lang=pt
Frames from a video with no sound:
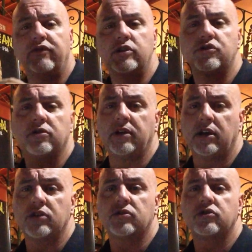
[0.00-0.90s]
um vídeo sobre
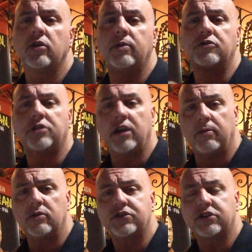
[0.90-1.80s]
isso, sobre o
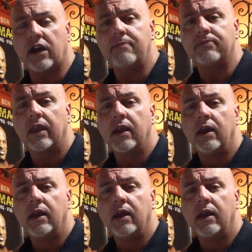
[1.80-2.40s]
tribulus, tá?